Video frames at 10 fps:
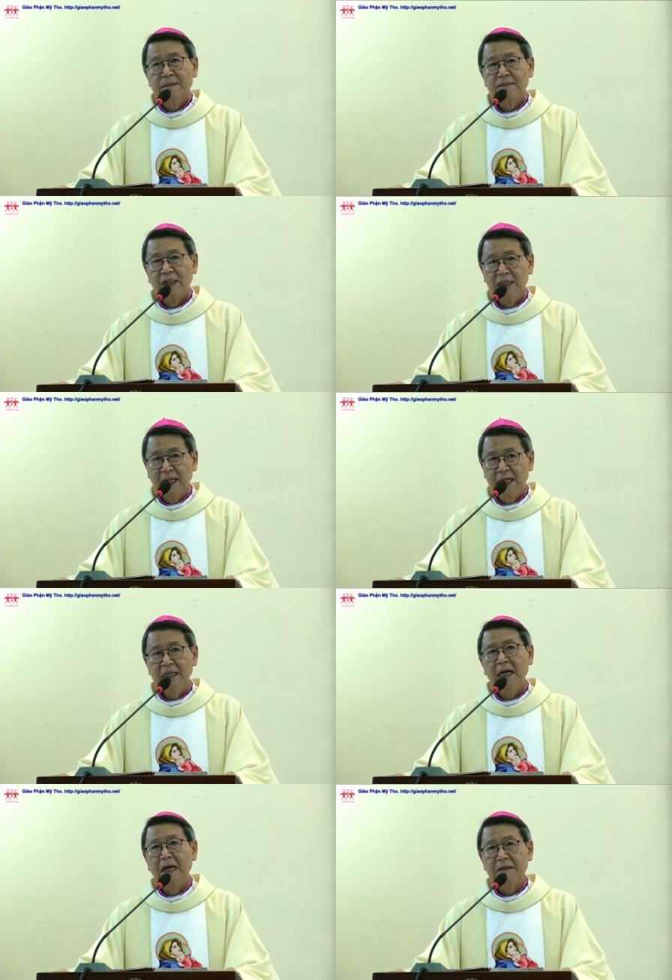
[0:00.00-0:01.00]
Và những
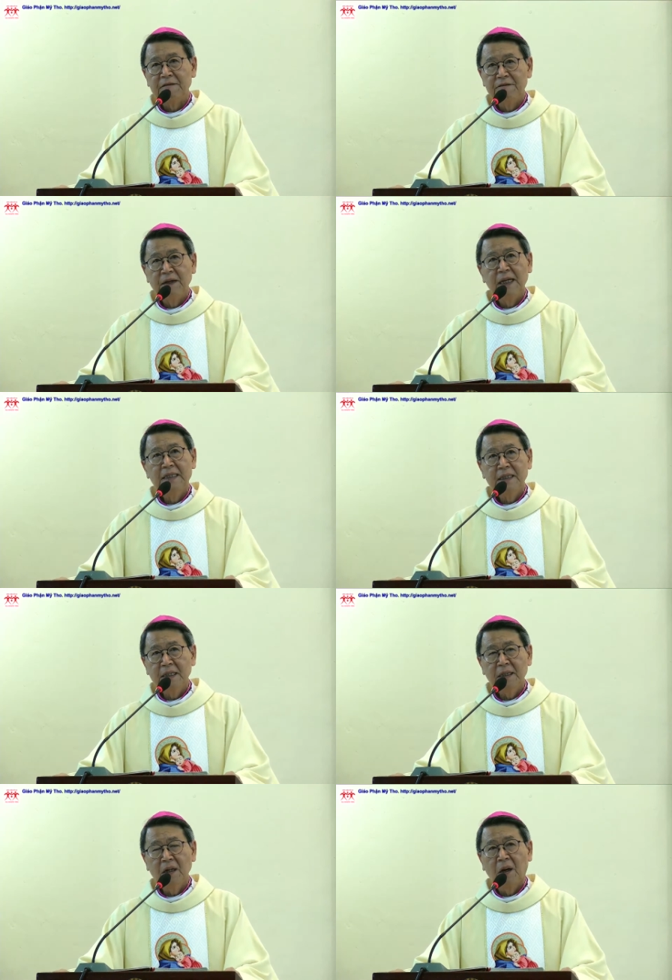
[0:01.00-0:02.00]
hình ảnh về
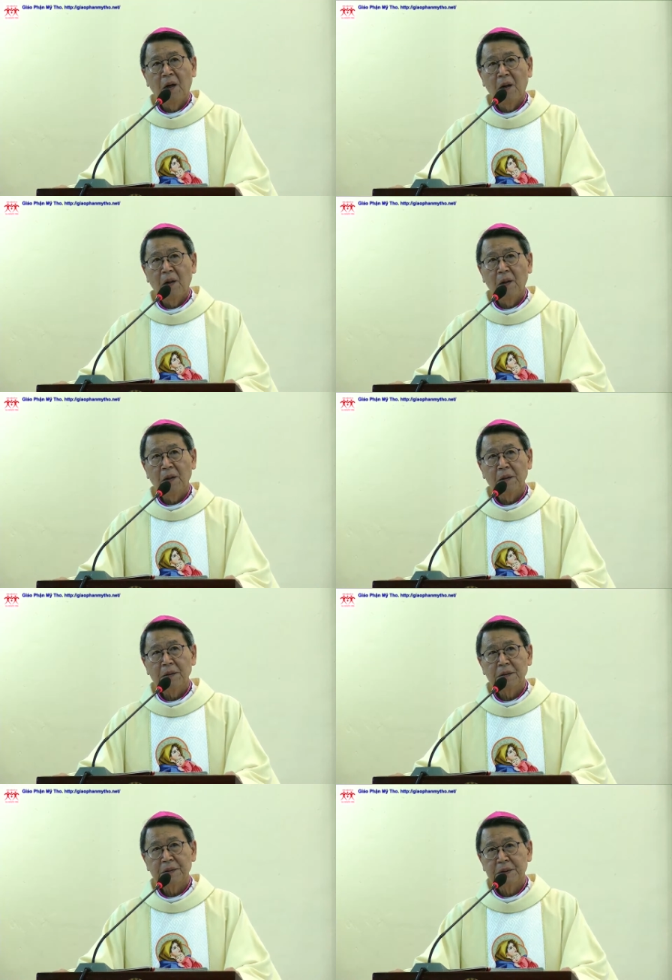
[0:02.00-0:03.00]
những lò
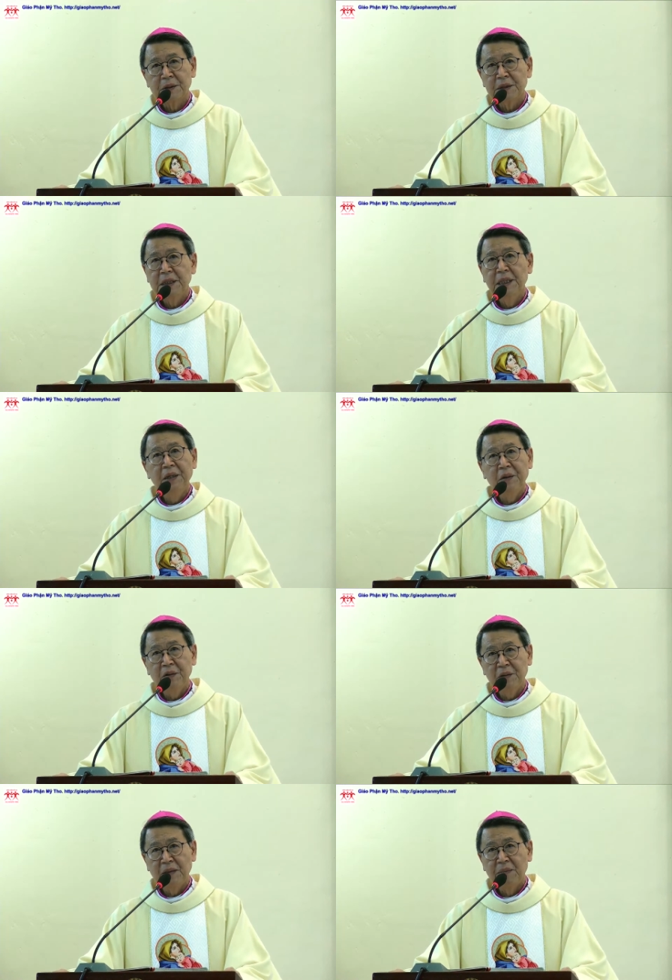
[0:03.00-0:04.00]

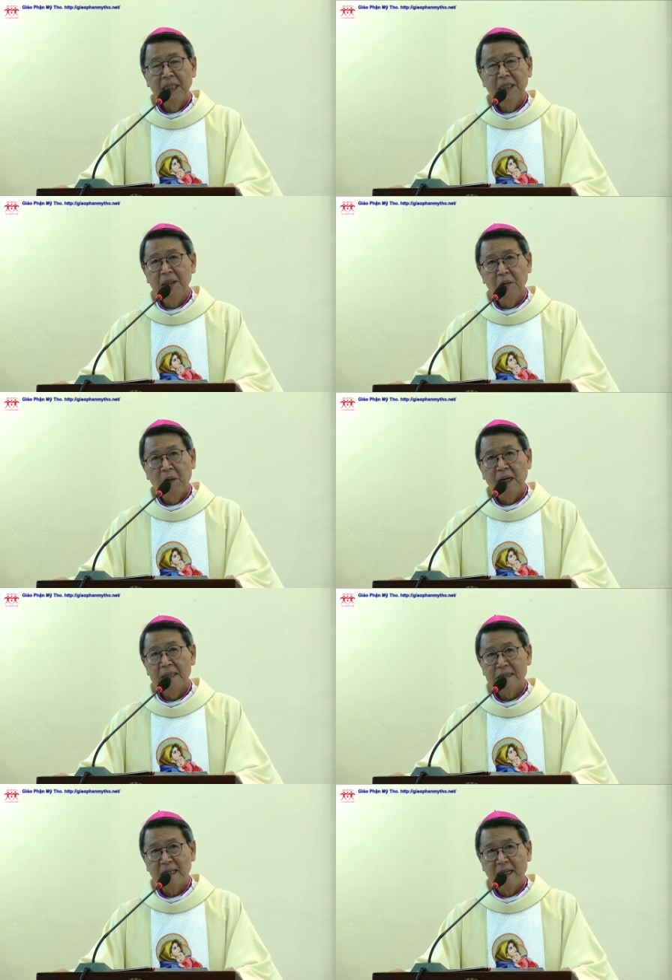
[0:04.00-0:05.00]
thiêu ở Bình Hưng
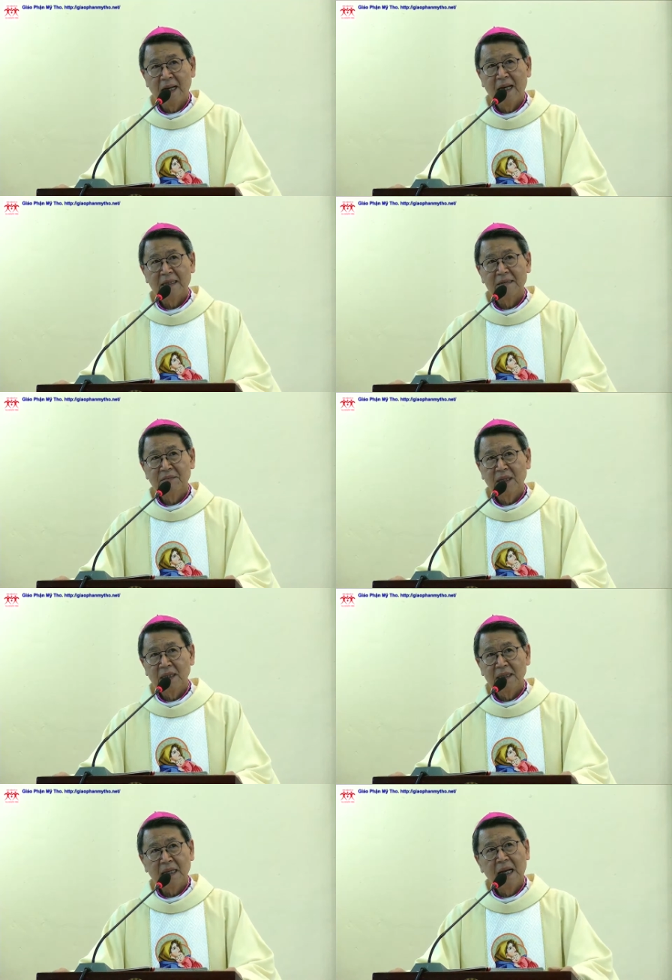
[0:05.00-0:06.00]
Hòa chẳng hạn Mà
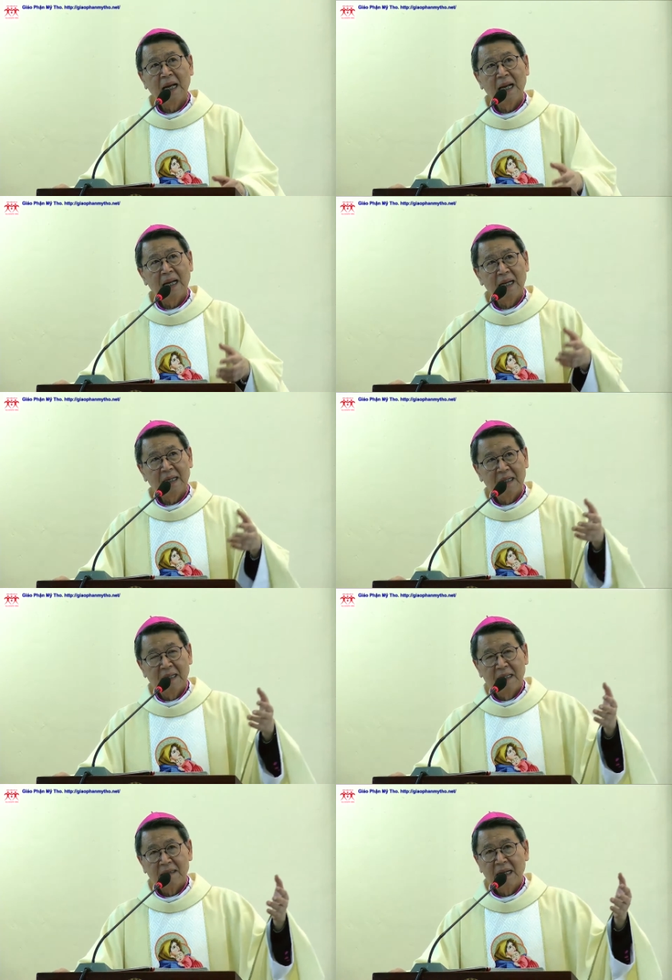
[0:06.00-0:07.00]
người ta
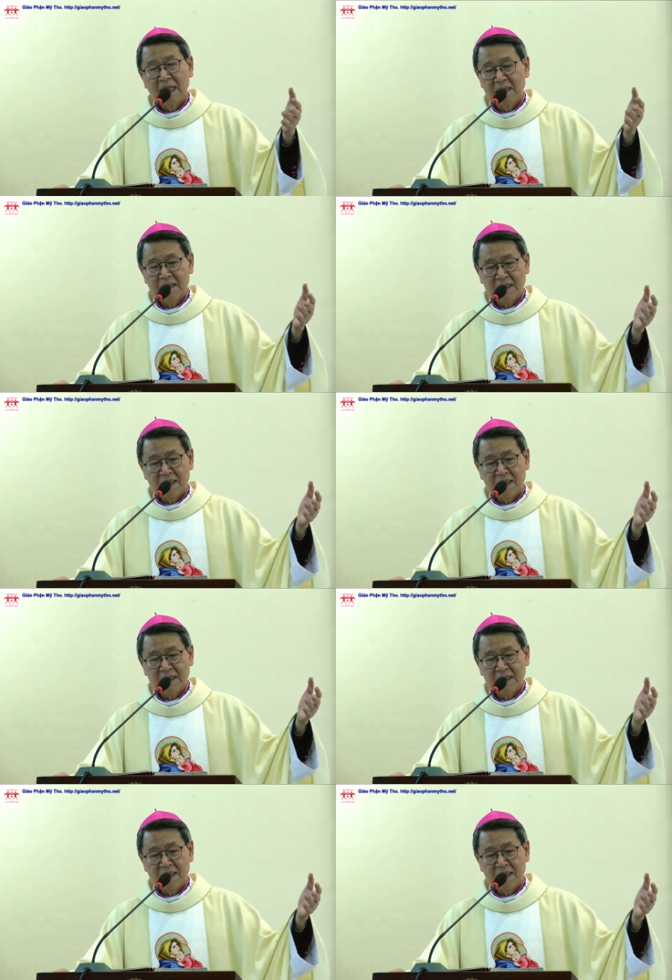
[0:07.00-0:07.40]
đăng ở